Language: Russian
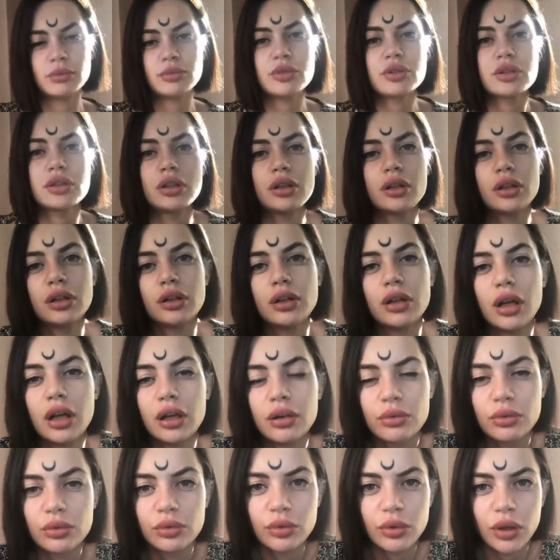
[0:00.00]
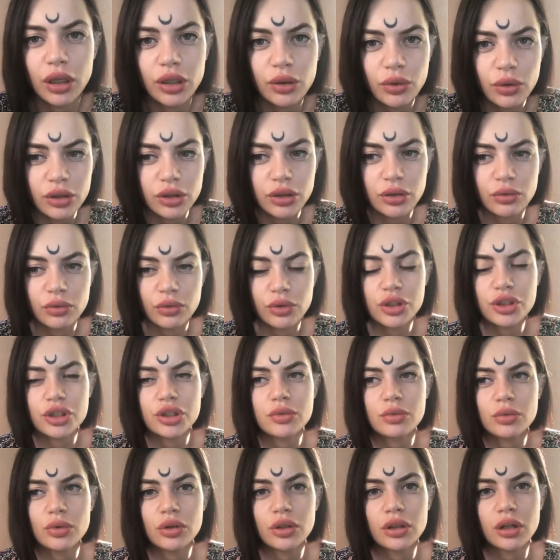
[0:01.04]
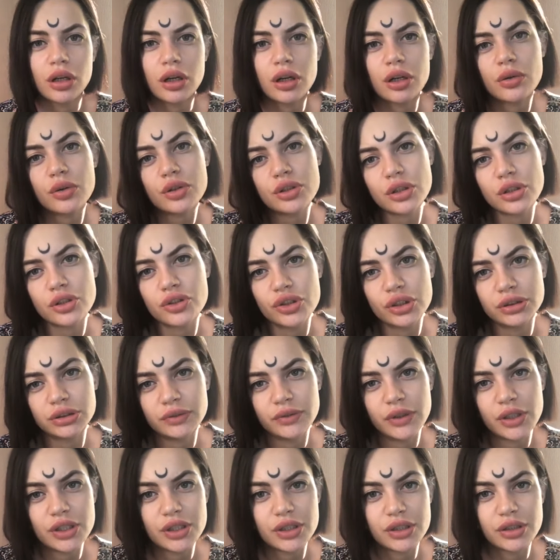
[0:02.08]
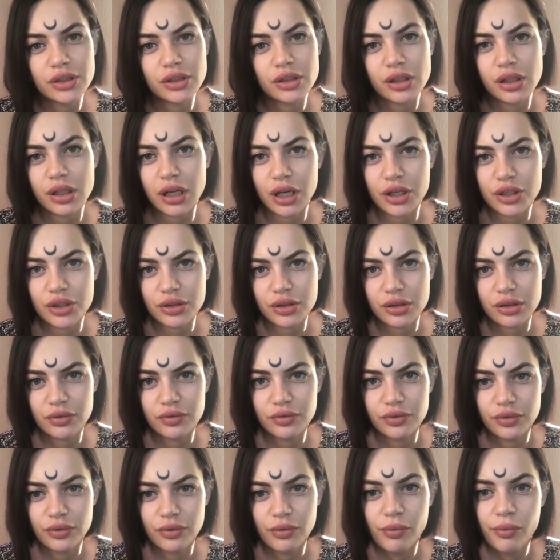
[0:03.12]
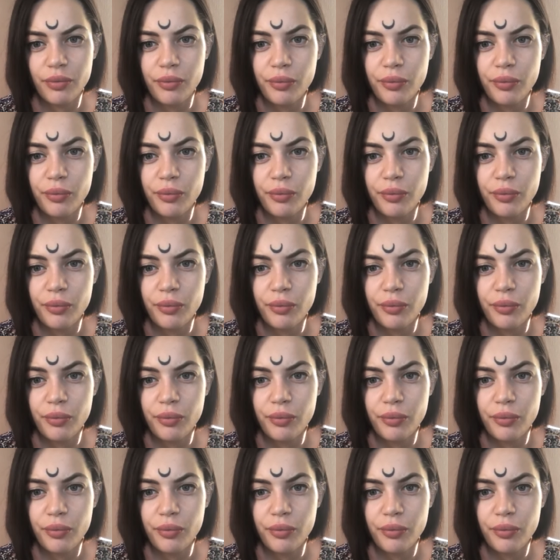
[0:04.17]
потому что а, у Алены очень много хороших человеческих качеств.